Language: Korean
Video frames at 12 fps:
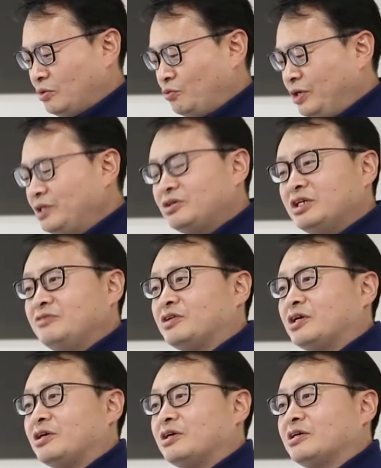
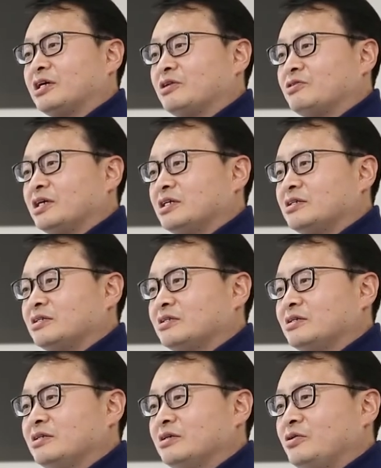윈드리버라고 어, 하는
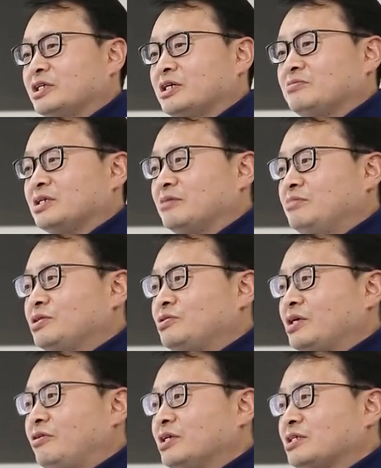회사입니다.
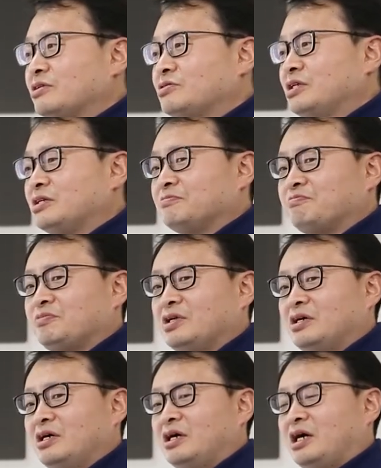미국의 회사고요.
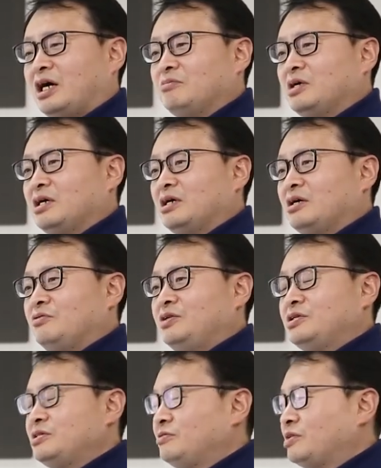아마
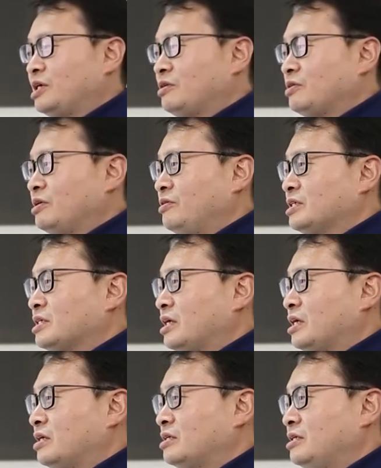윈드리버라고 하는
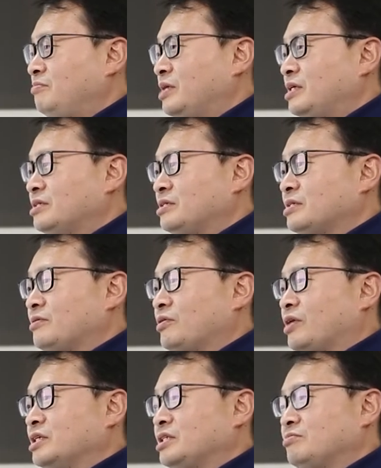회사를 인베리드 시스템에
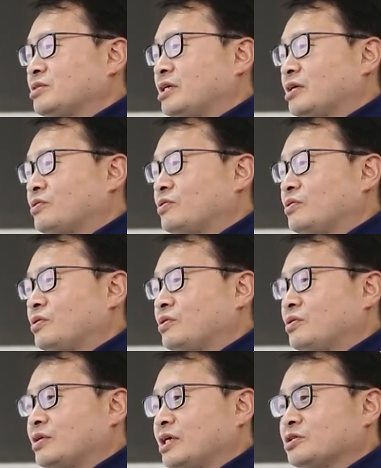관심을
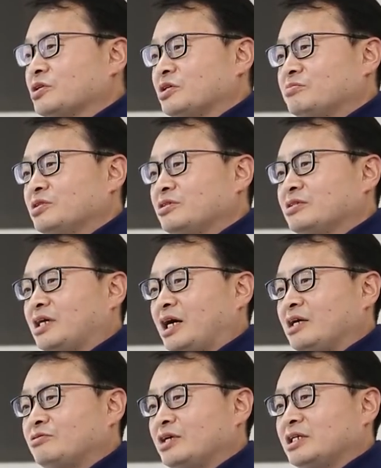갖고 계셨던 분들은 다
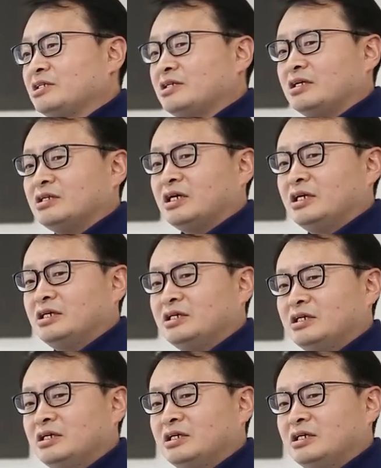알고 계실 텐데